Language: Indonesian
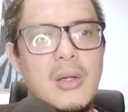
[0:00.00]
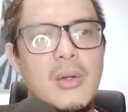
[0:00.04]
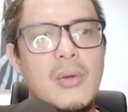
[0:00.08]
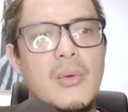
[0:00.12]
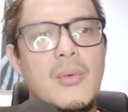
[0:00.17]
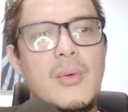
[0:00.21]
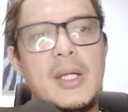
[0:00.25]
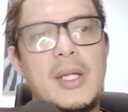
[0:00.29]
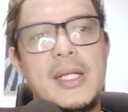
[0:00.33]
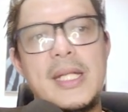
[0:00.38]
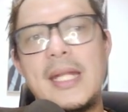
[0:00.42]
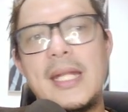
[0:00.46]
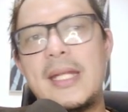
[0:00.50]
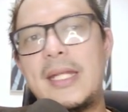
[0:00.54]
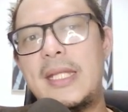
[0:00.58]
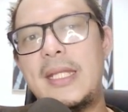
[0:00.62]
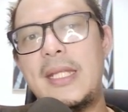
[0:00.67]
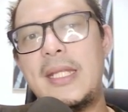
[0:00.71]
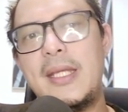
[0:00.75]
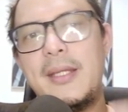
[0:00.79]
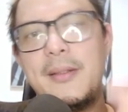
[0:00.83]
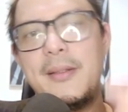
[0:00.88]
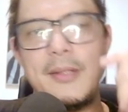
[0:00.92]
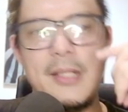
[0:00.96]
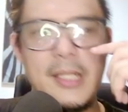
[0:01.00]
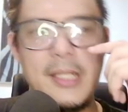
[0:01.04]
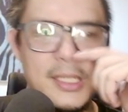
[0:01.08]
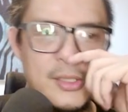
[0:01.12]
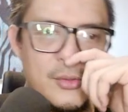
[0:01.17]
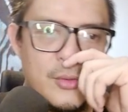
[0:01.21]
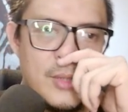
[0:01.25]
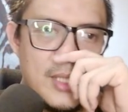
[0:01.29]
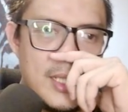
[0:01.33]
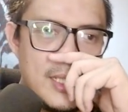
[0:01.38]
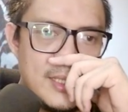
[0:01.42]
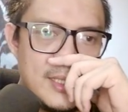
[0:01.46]
Wah dan ini
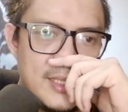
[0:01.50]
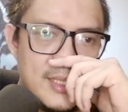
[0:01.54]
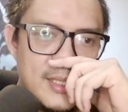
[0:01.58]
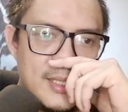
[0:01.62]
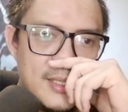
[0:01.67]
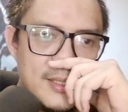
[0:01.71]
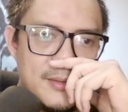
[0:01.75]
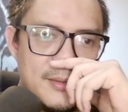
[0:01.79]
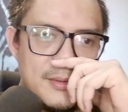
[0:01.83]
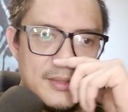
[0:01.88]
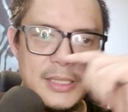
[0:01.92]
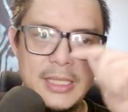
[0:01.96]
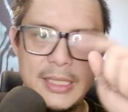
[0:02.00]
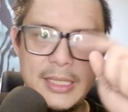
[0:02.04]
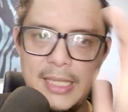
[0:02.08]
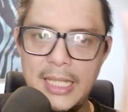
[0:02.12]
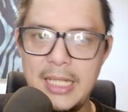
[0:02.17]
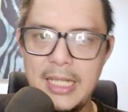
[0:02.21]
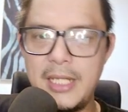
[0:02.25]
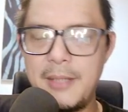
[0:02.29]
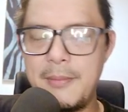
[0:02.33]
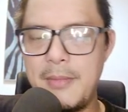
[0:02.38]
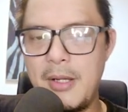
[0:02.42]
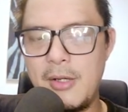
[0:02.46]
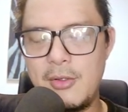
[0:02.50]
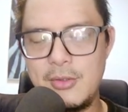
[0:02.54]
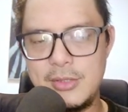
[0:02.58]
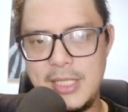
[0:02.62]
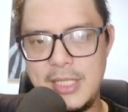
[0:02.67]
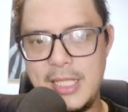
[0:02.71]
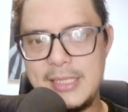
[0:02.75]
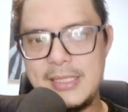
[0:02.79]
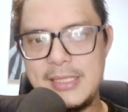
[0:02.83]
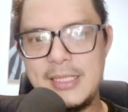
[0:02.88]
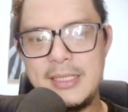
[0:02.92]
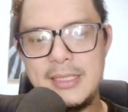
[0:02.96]
hitungannya detailingnya bagus
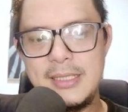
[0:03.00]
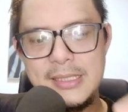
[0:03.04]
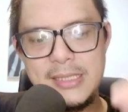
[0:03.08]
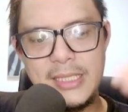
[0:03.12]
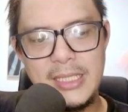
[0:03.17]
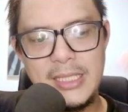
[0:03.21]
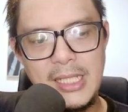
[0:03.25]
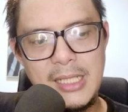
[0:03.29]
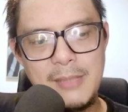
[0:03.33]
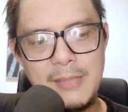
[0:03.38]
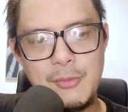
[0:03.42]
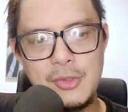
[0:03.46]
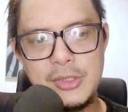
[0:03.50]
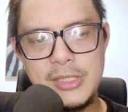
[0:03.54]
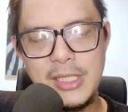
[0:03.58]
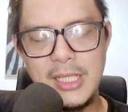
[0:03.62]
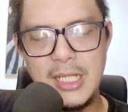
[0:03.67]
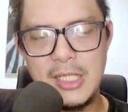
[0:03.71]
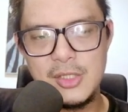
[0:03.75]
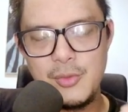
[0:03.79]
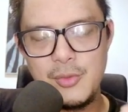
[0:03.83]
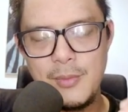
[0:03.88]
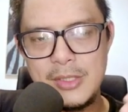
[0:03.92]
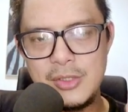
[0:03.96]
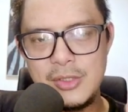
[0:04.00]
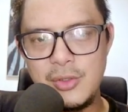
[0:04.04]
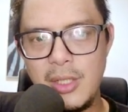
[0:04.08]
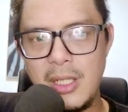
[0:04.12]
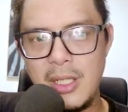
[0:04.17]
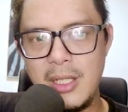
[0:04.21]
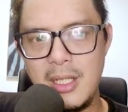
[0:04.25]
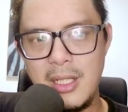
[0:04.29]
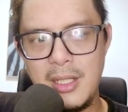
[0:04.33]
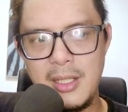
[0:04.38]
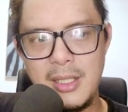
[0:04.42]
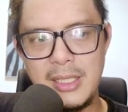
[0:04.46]
guys. Di sini kan musik langsung masuk
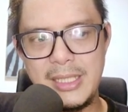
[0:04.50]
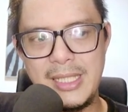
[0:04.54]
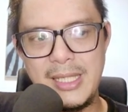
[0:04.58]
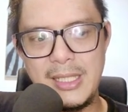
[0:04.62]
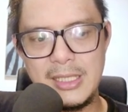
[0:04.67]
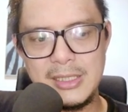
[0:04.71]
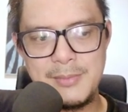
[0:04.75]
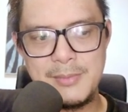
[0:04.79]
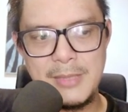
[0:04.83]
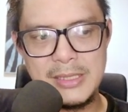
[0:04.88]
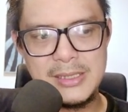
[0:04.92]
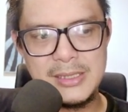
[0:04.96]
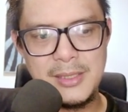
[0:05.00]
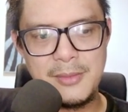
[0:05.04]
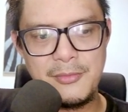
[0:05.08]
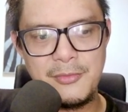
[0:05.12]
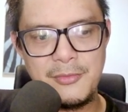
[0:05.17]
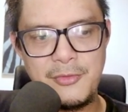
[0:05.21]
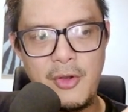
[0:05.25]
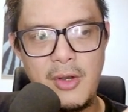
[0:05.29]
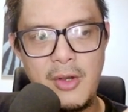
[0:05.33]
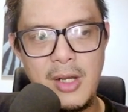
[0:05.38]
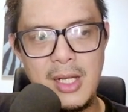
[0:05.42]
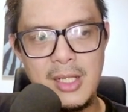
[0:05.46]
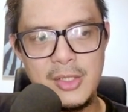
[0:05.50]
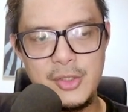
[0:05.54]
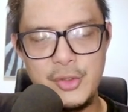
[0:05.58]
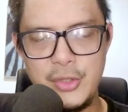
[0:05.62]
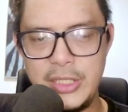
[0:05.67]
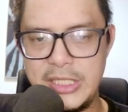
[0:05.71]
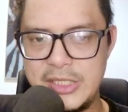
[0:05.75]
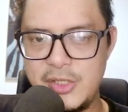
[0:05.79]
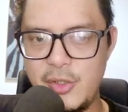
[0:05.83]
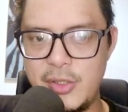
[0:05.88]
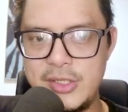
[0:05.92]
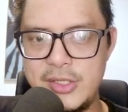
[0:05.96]
uh, kayak semacam vokal
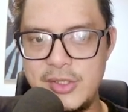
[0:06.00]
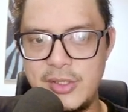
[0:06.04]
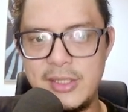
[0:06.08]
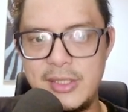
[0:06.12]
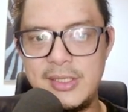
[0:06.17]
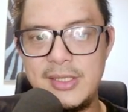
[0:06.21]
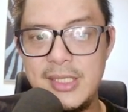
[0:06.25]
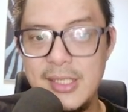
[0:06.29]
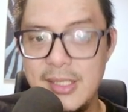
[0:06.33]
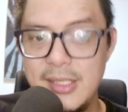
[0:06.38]
unison di sana.